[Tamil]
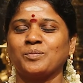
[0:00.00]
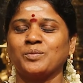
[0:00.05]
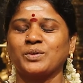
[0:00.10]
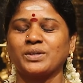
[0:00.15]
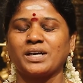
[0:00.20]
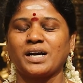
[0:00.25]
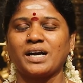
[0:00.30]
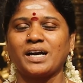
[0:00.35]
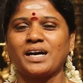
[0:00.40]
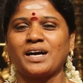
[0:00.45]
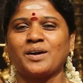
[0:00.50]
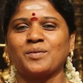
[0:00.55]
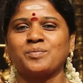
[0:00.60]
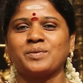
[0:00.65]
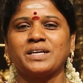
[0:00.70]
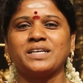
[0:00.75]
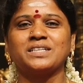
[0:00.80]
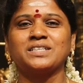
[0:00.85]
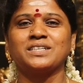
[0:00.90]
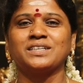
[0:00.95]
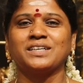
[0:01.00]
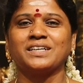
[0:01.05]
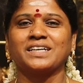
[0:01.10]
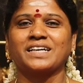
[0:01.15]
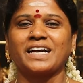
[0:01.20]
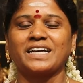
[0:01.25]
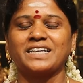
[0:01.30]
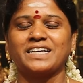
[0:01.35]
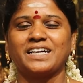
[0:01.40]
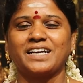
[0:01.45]
முருகா அப்படின்னு
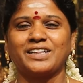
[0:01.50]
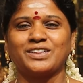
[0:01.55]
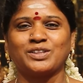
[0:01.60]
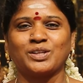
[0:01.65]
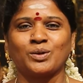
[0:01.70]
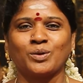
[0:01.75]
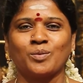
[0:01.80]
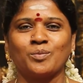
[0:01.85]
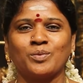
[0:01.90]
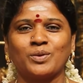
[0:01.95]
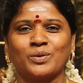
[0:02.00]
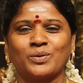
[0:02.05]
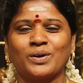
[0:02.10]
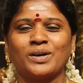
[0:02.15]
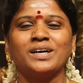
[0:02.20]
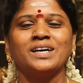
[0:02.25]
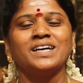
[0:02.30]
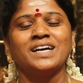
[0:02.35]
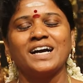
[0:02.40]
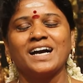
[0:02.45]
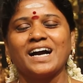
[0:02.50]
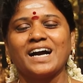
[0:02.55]
கையெடுத்து கும்பிடுவோம்